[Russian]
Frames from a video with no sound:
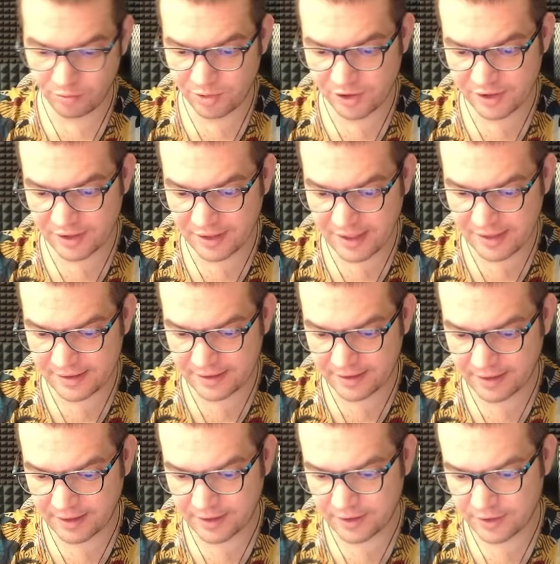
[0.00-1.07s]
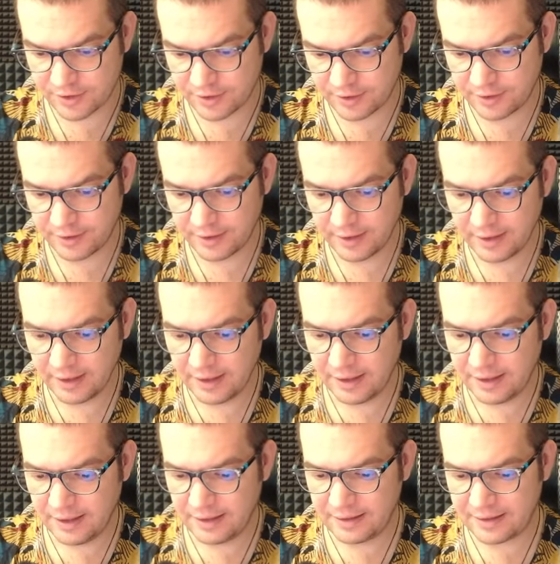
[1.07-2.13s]
не сглазить, конечно.
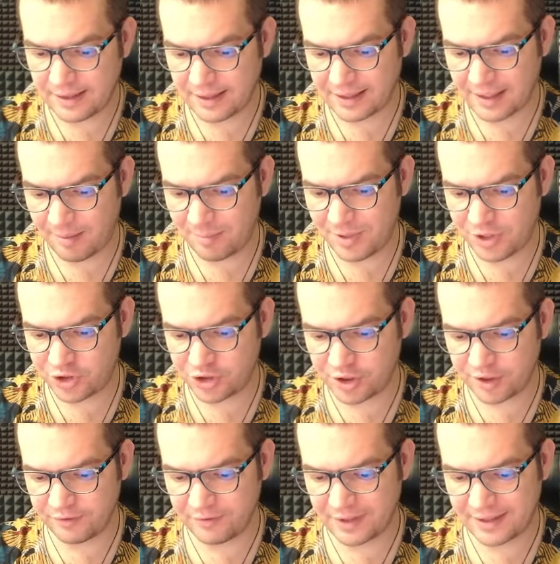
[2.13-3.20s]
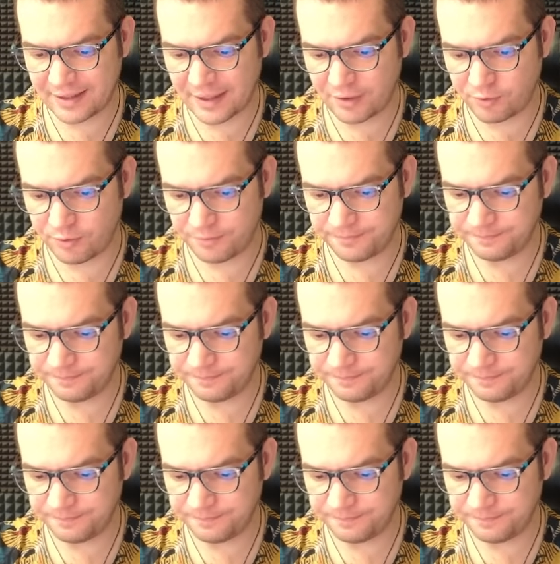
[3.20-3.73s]
Так, копейщики в атаку.